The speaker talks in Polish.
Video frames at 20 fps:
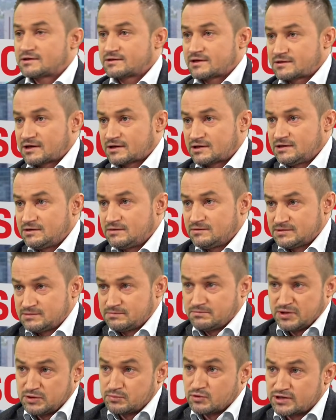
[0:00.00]
taki
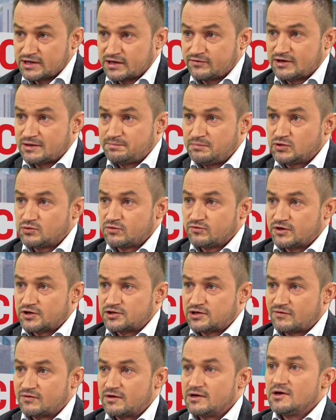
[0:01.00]
być może za chwilę PiSu w
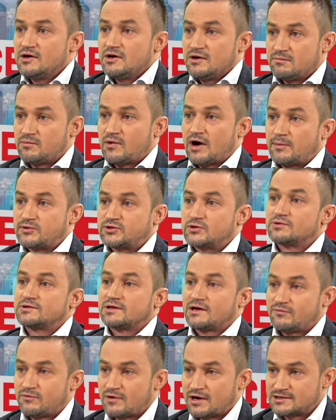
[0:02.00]
Warszawie, bo
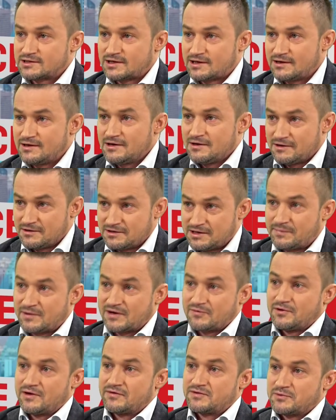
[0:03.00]
absolutna władza
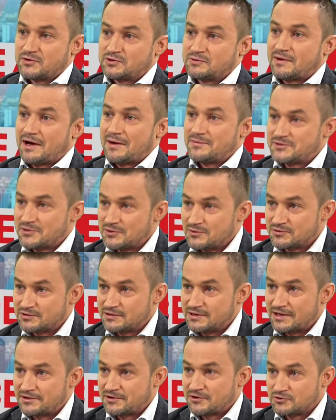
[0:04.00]
deprawuje w sposób
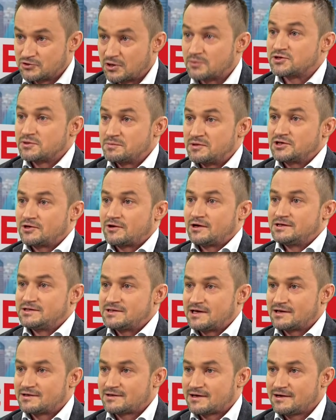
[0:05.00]
absolutny. Dlatego dobrze mieć
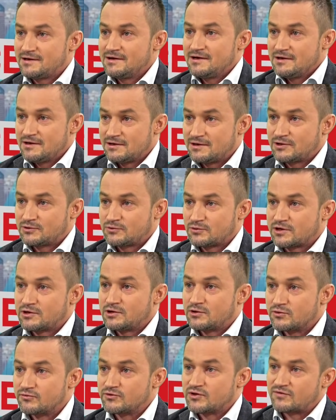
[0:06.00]
koalicjanta, który
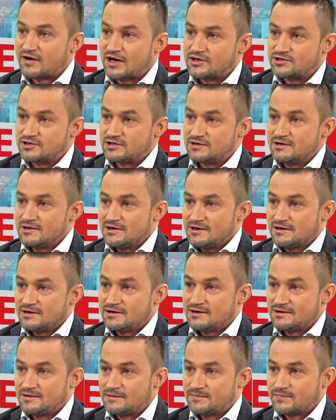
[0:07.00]
równoważy
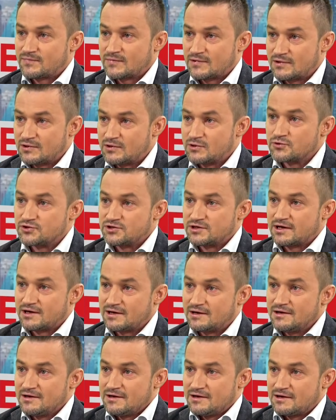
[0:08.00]

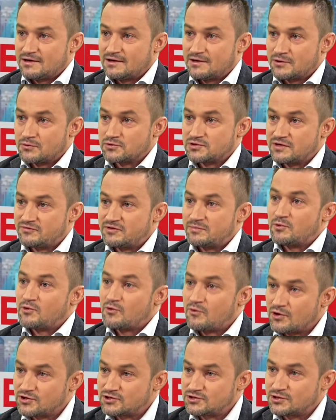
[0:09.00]
różne, różne
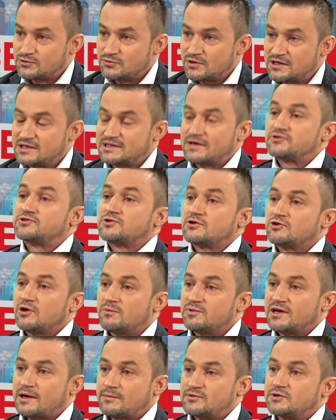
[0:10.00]
wypukłości które nie zawsze są
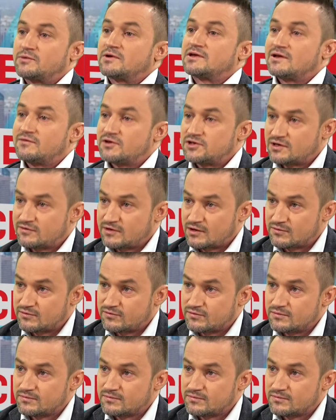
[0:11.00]
dobre na przykład dla warszawiaków.